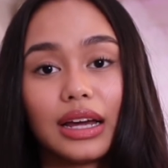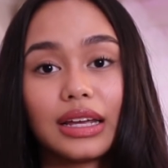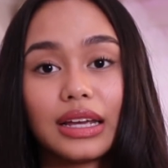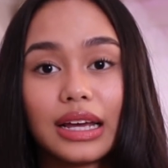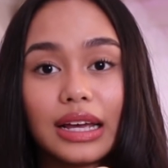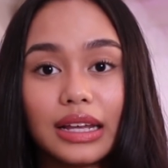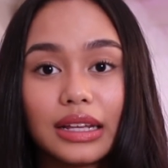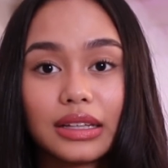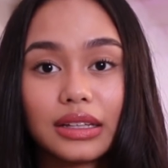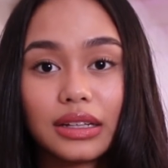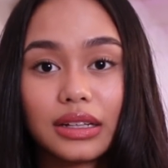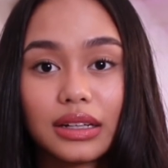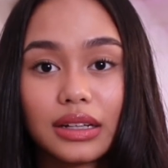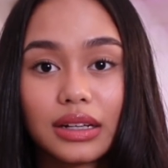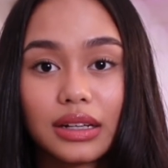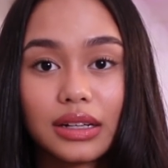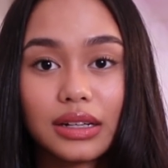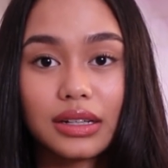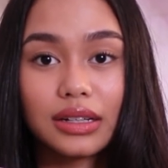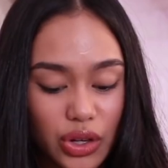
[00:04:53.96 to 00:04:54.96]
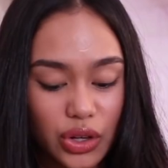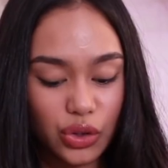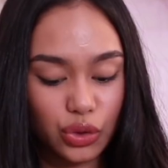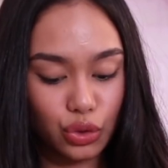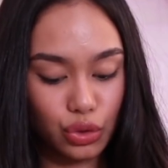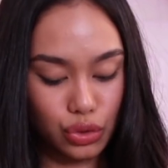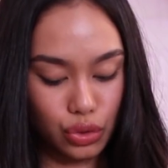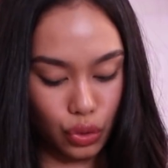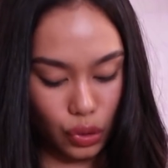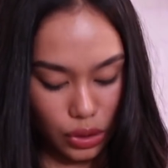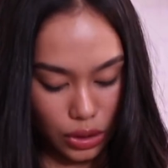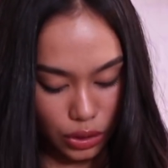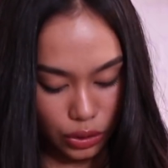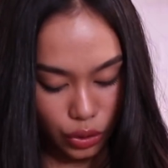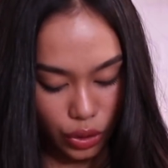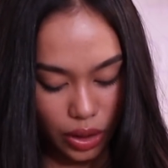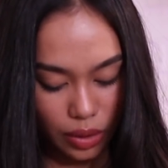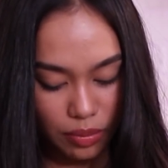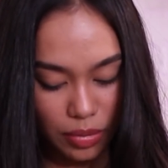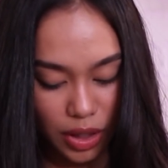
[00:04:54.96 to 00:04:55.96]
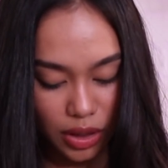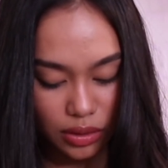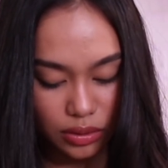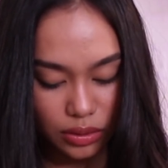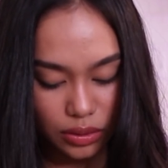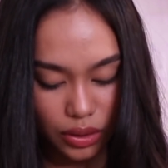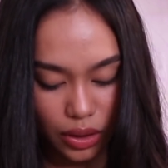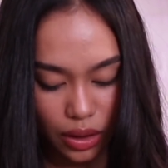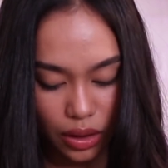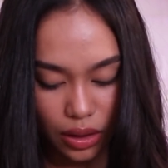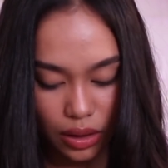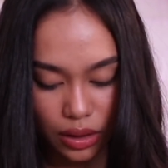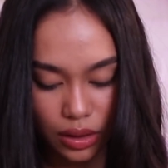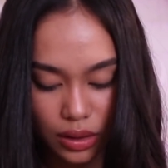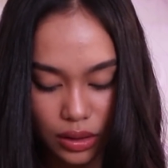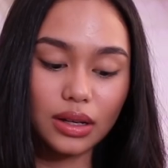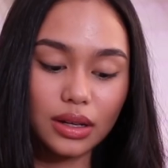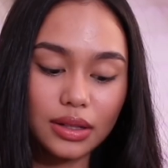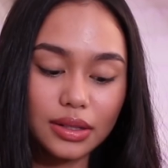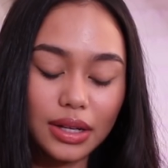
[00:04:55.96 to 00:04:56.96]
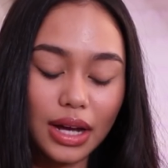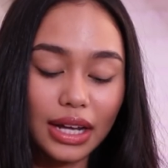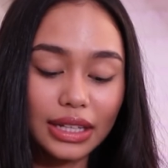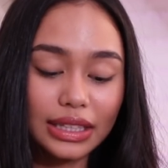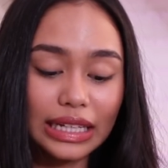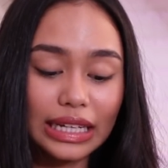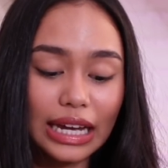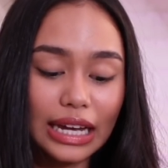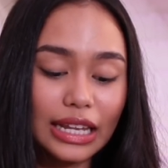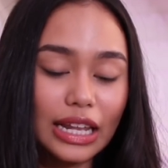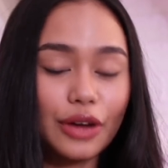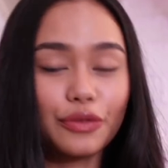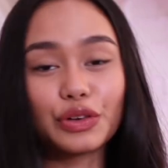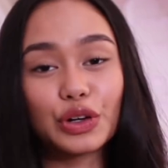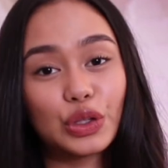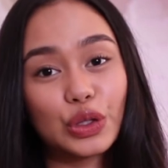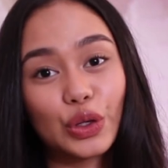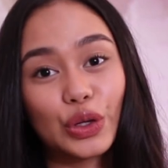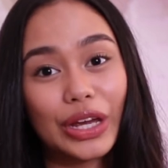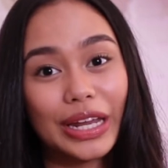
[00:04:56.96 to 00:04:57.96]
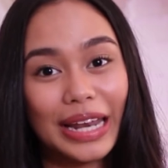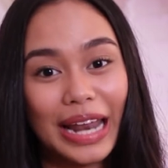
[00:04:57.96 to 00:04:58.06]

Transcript: Ayan. Ito yun. Gusto ko na to ibenta. Sa ating nga, never to